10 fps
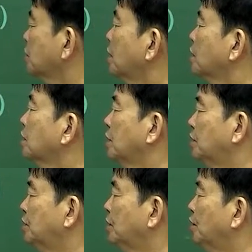크다 이렇게 되어
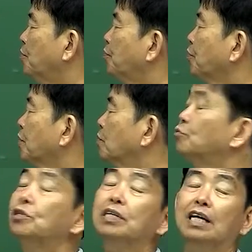있죠.
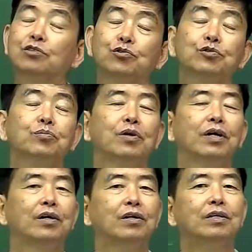우리는 가축은
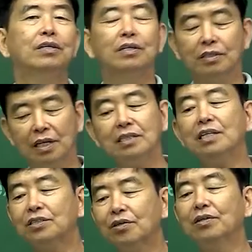뭐예요?
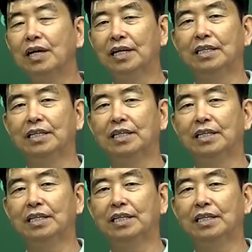생산성을 내야